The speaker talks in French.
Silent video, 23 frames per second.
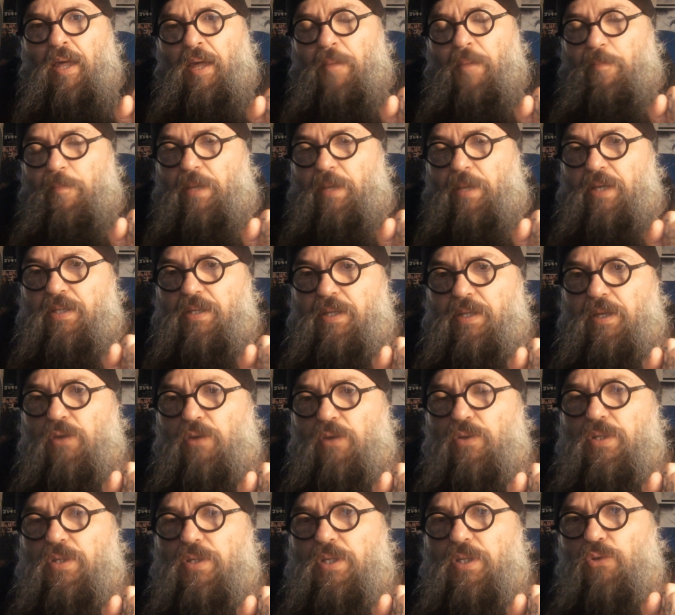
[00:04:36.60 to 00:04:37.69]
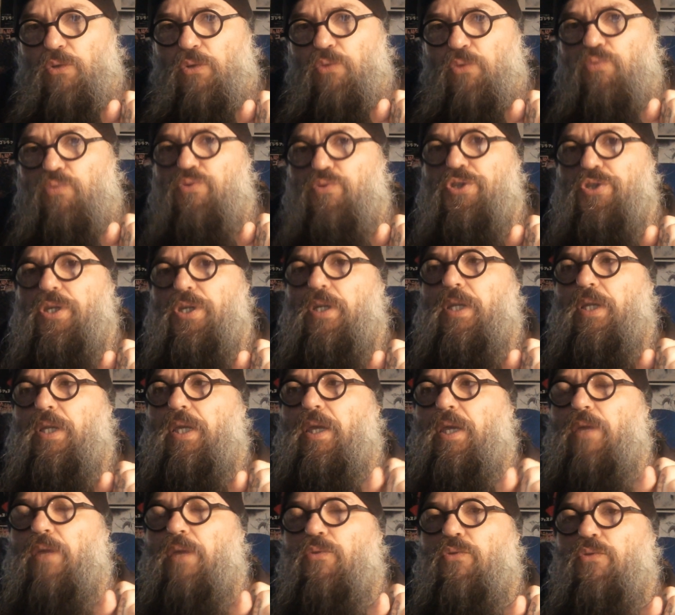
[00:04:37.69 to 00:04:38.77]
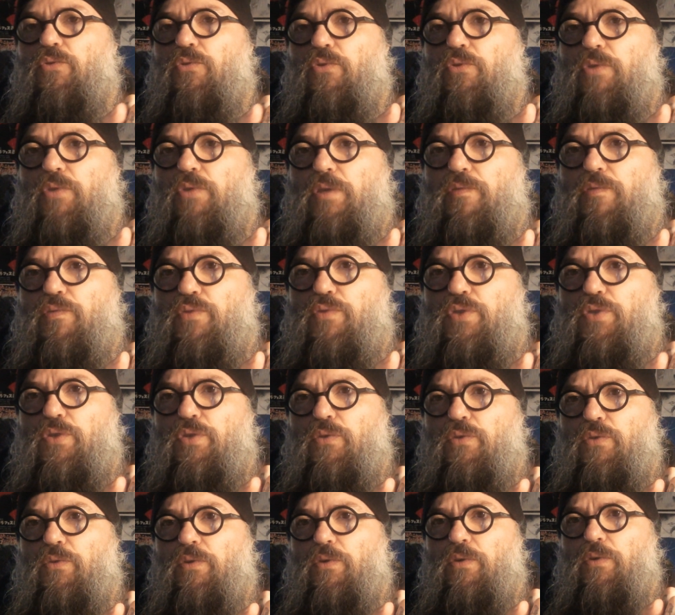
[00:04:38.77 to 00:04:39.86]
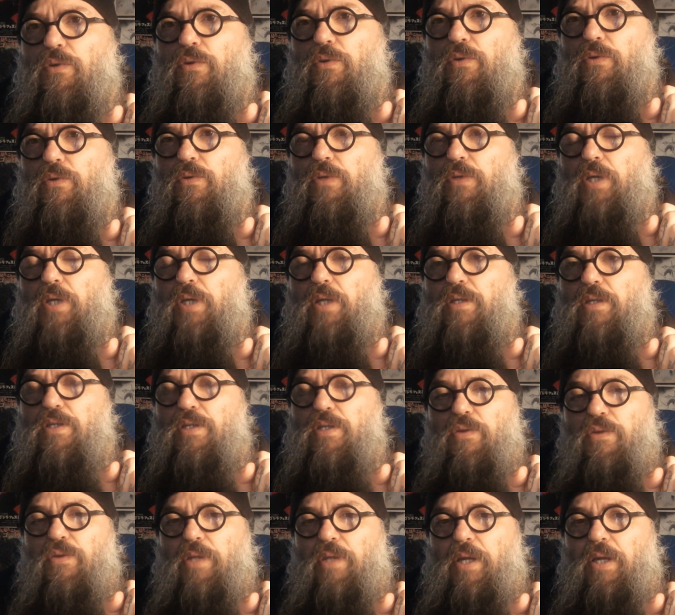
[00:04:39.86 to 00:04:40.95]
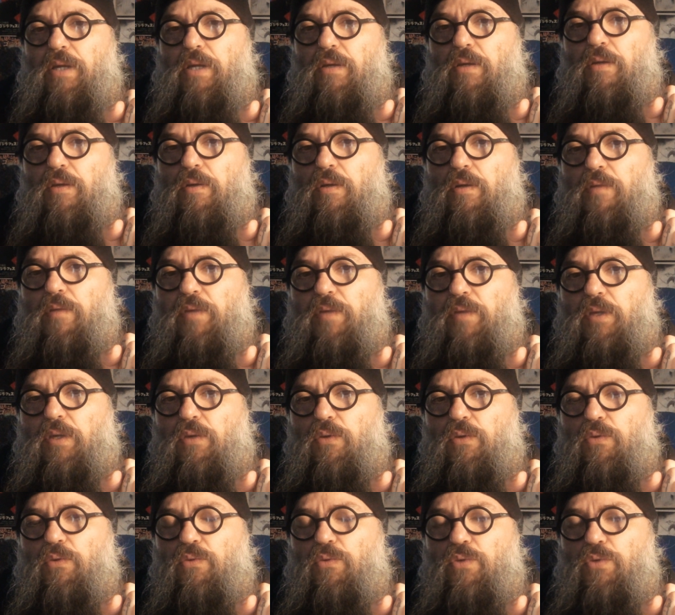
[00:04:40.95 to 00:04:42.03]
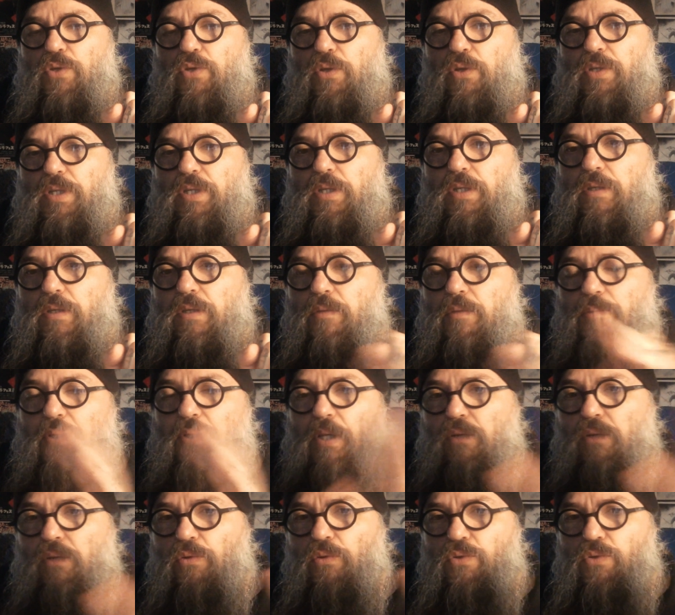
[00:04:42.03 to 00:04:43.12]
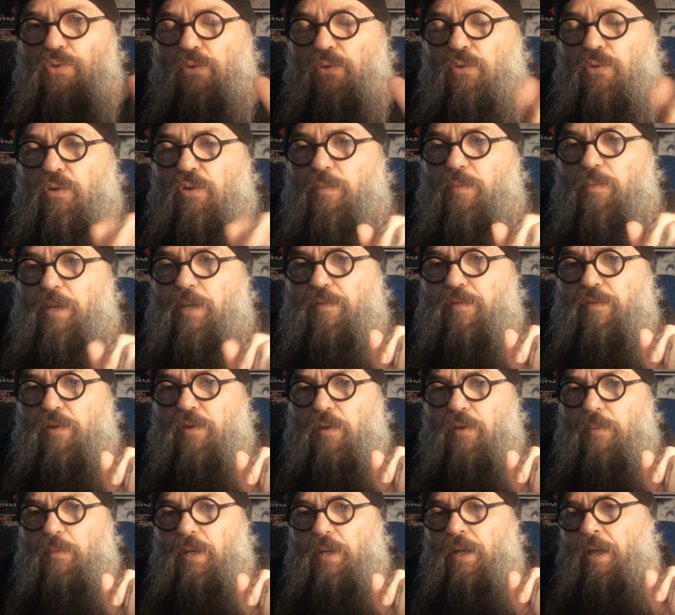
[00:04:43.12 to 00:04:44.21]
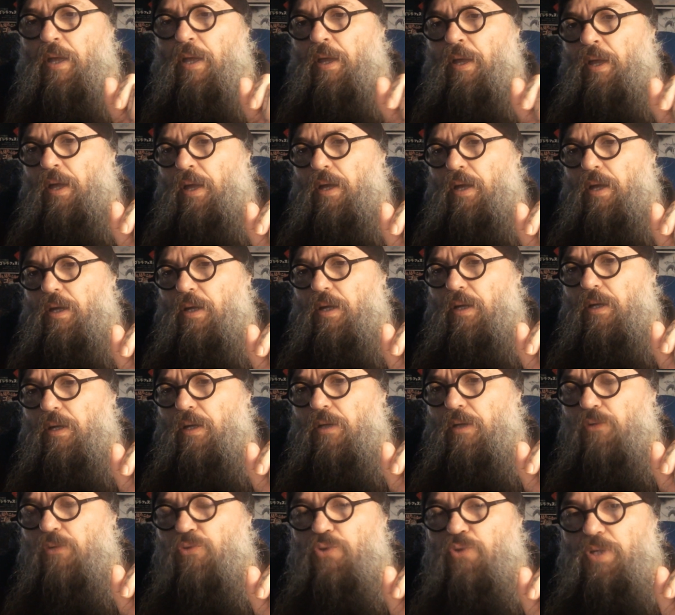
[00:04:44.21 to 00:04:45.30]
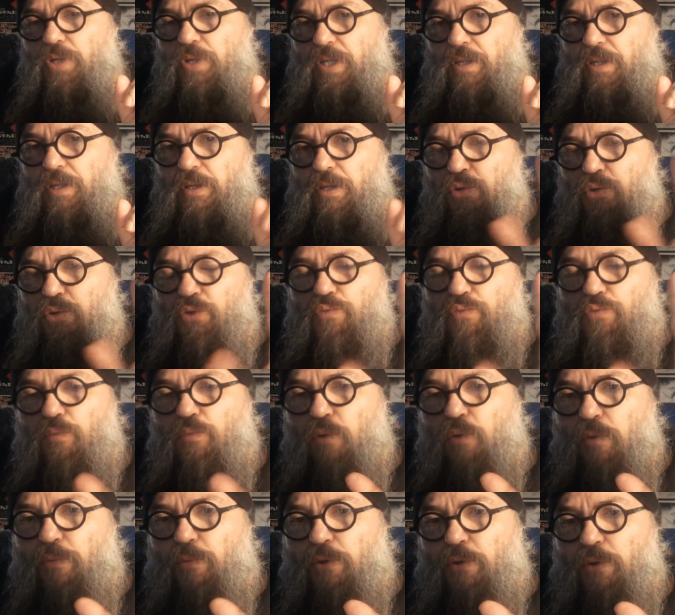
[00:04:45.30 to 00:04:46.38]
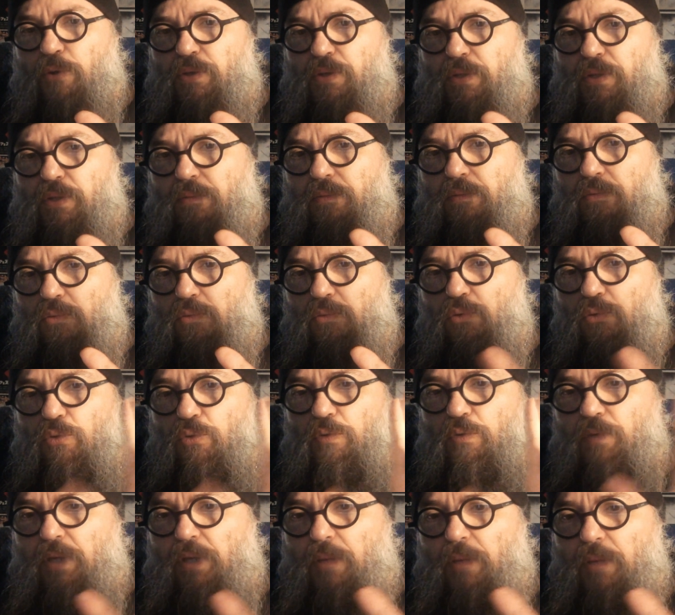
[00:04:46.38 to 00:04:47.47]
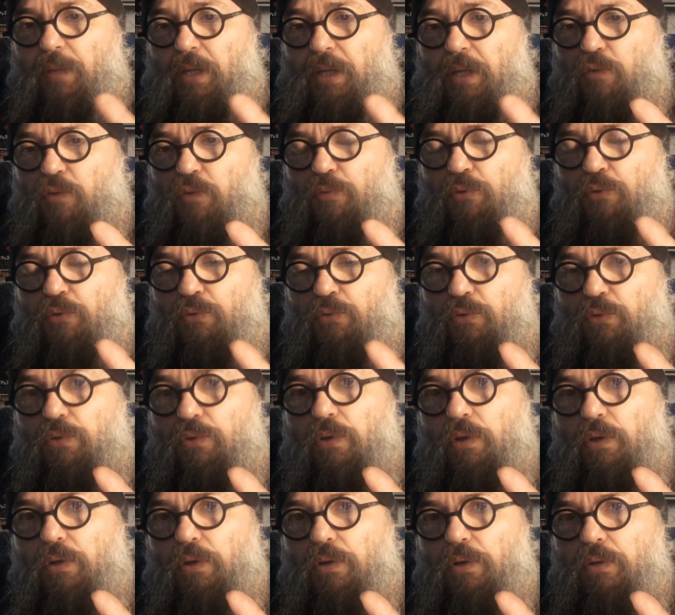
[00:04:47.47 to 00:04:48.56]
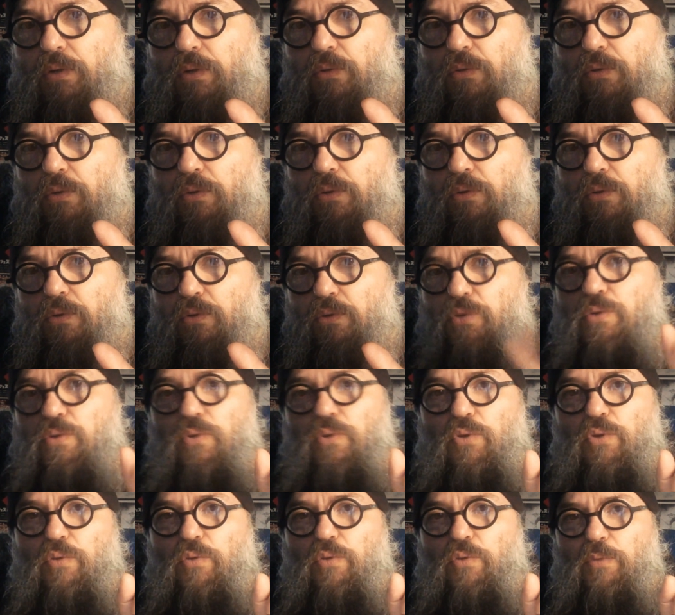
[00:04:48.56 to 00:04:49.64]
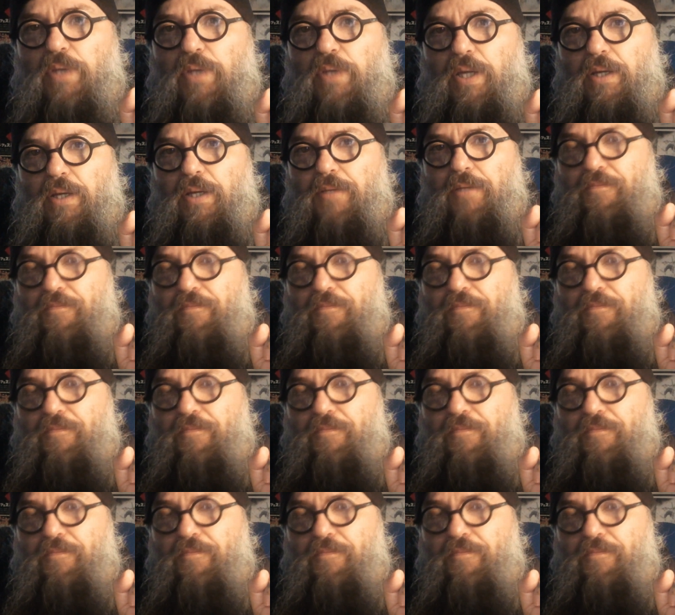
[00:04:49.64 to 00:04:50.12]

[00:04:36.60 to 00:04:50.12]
mais essayez aussi de toucher des canaux de diffusion euh, traditionnels euh, avec une sortie euh, peut-être sur d'autres plateformes. toujours est-il que je vous propose de devenir bah, les coproducteurs de, ce documentaire.